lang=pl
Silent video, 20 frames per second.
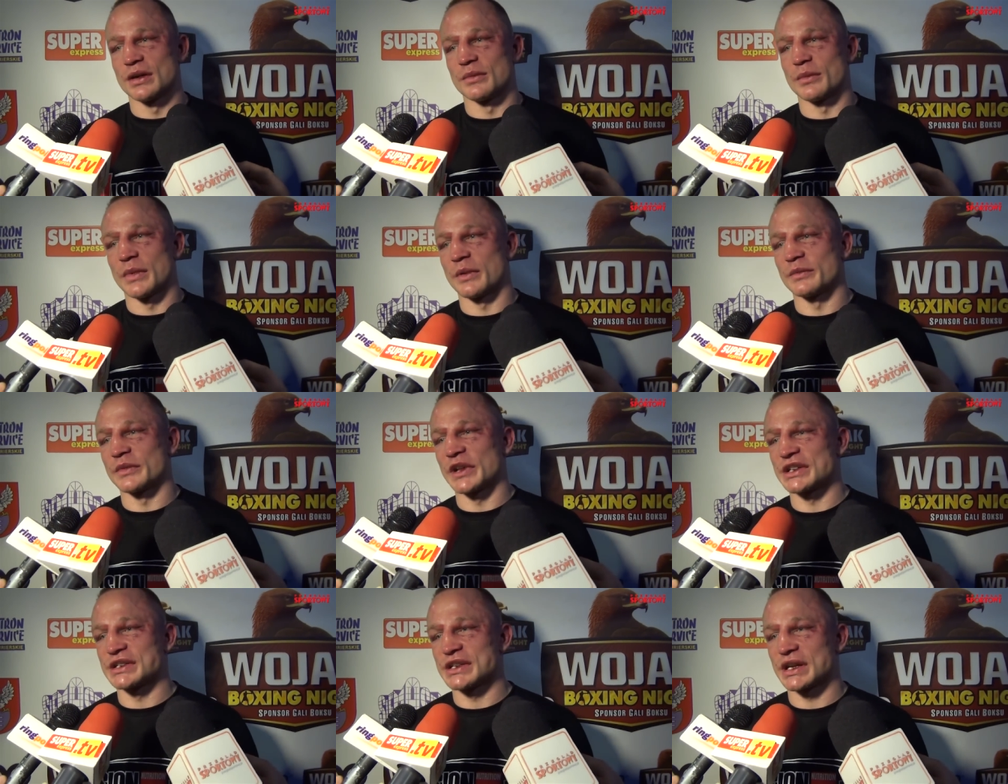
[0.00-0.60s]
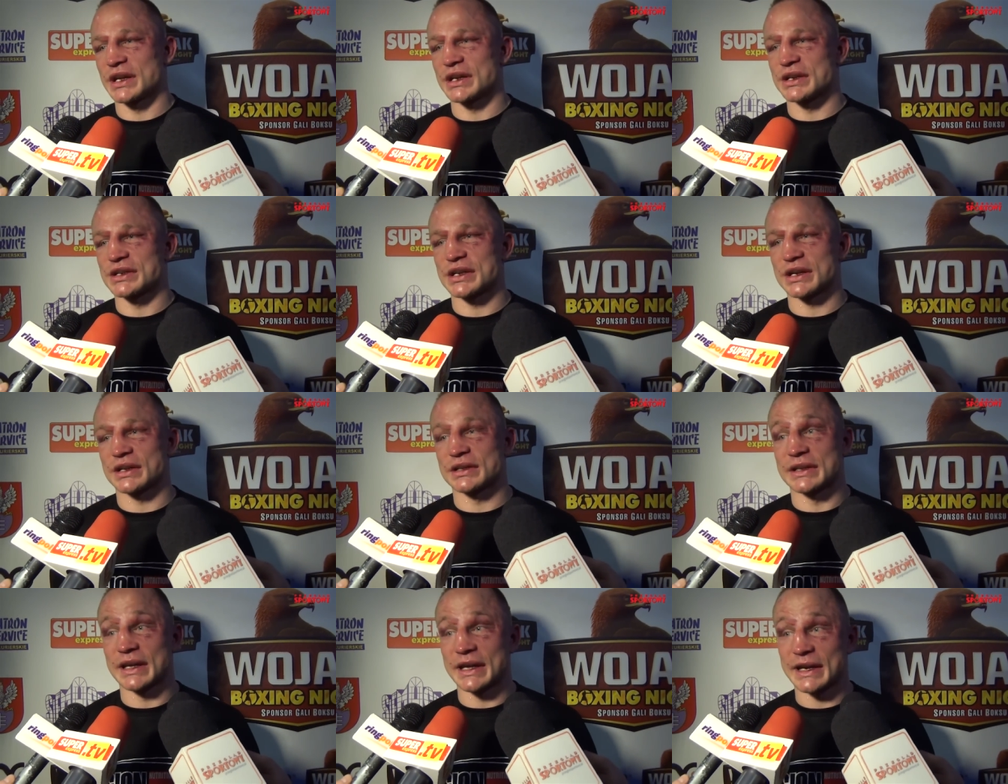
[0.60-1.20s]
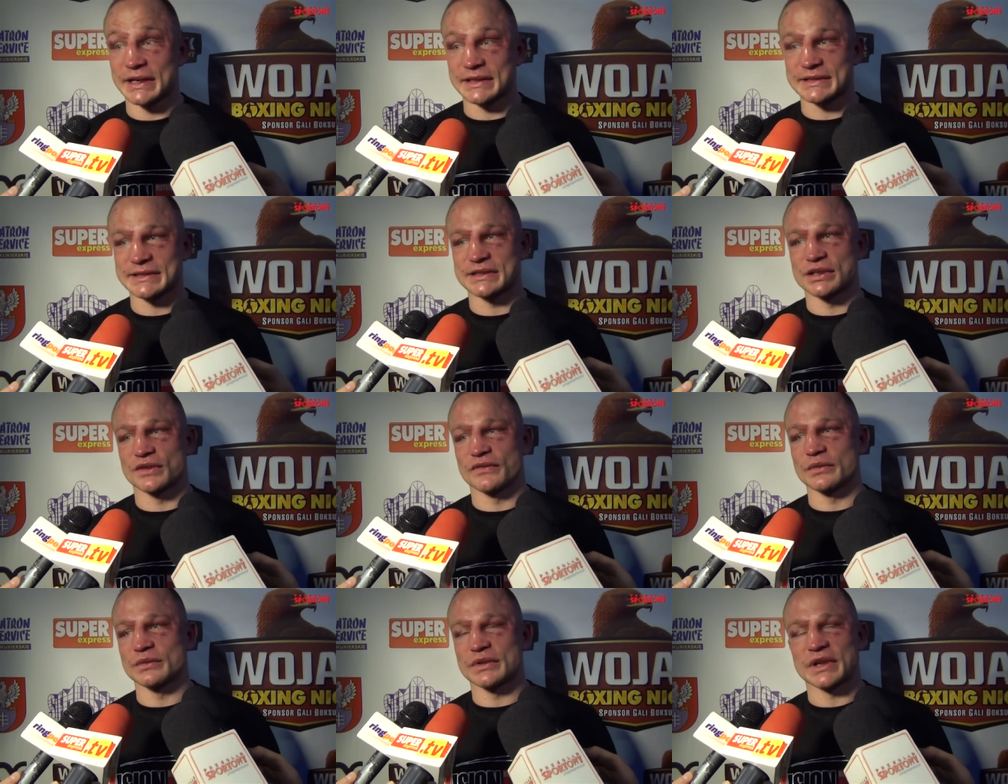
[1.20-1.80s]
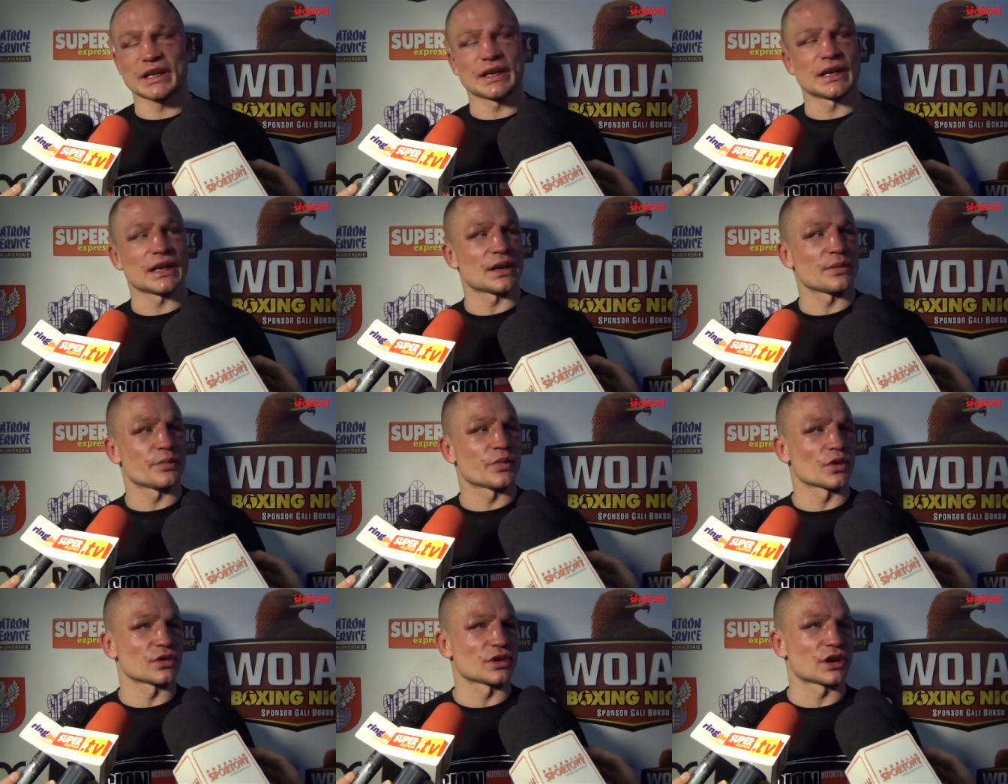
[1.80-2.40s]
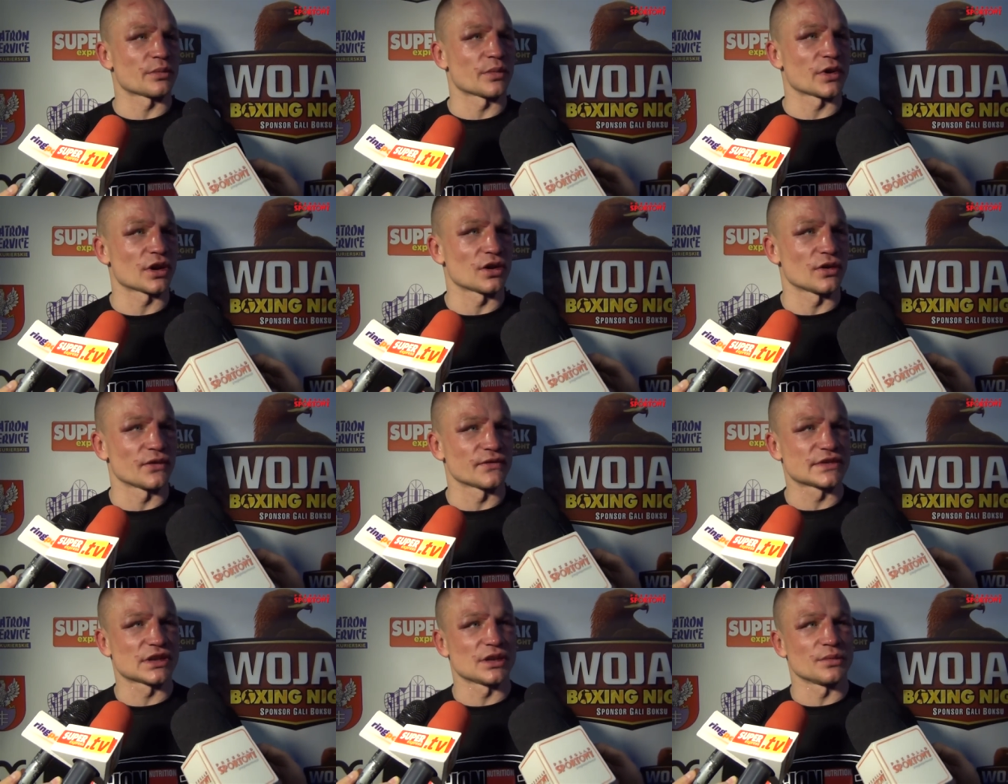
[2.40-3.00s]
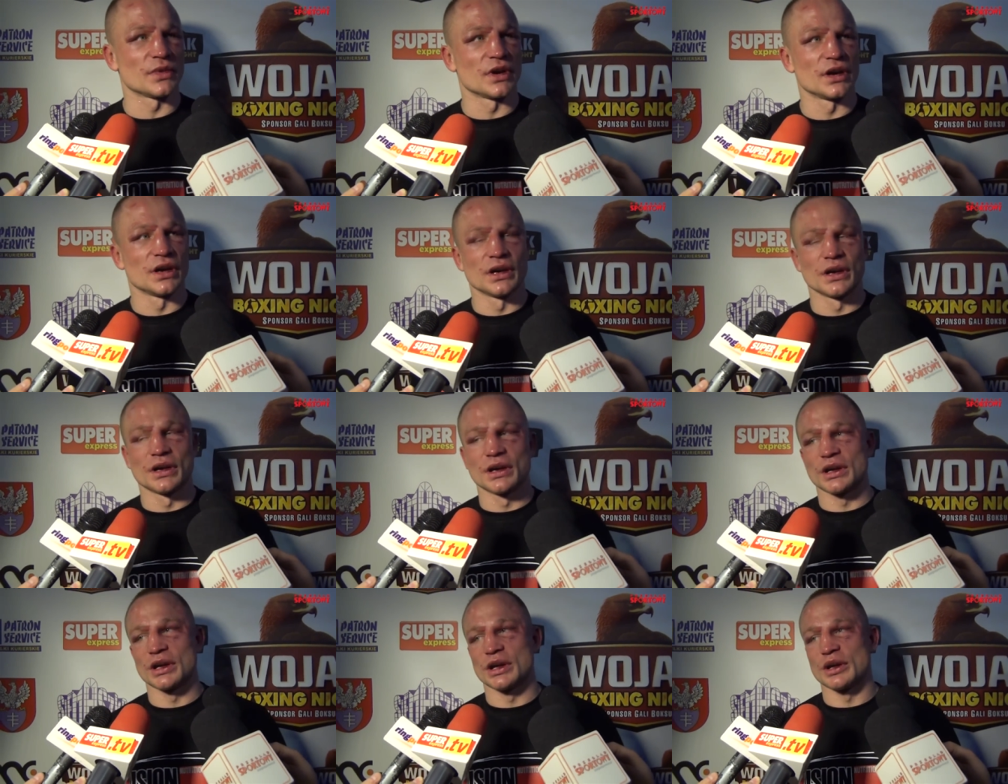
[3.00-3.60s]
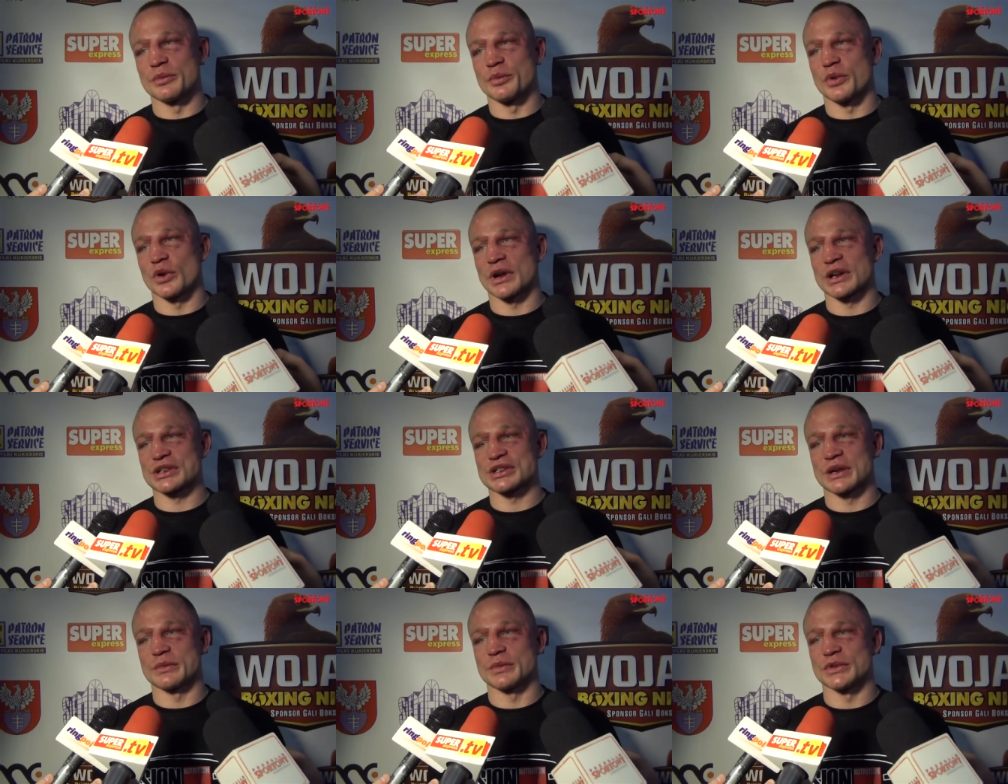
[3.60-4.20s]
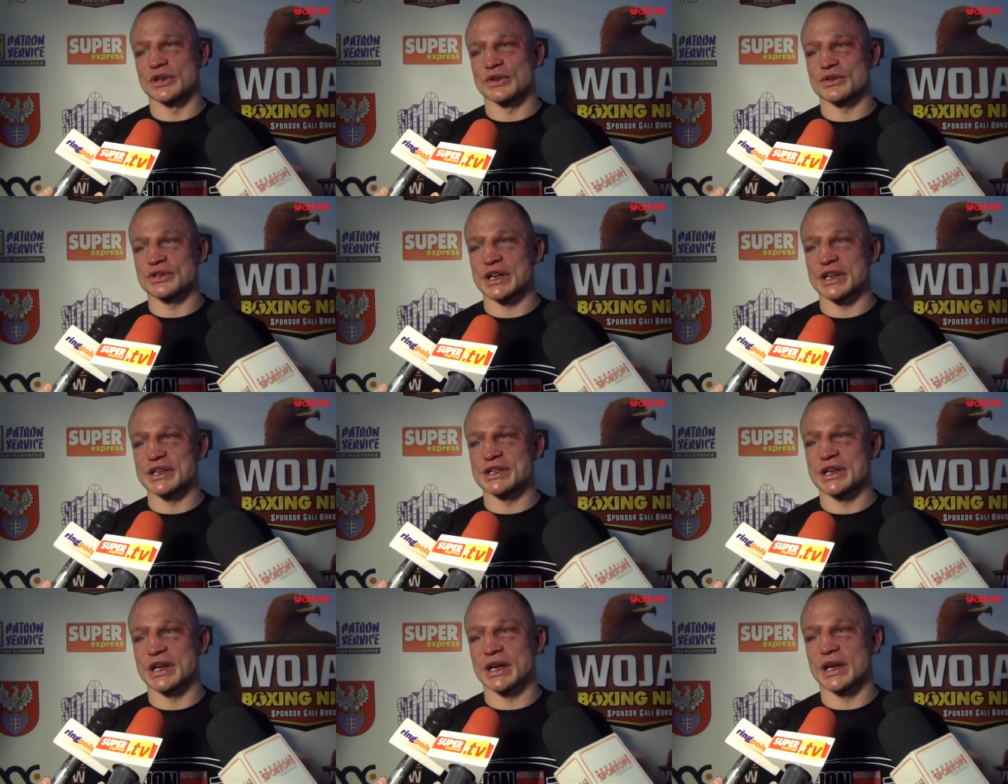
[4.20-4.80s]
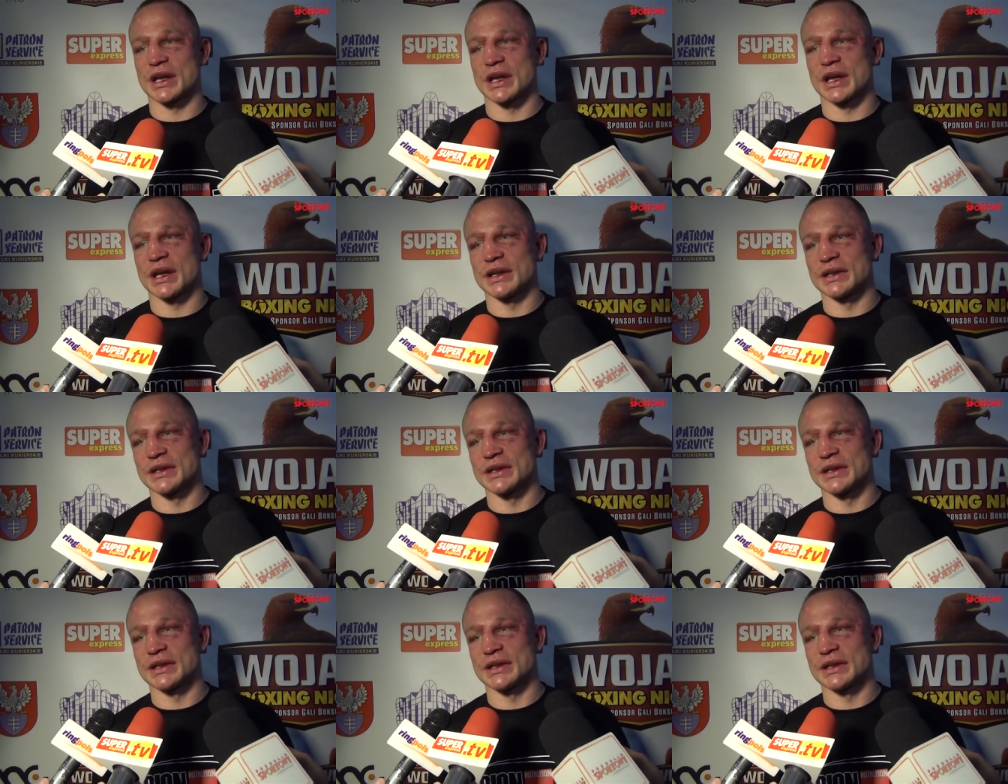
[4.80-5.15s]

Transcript: mam nadzieję, że teraz z nowym trenerem Piotrem Jakowskim pokażemy troszeczkę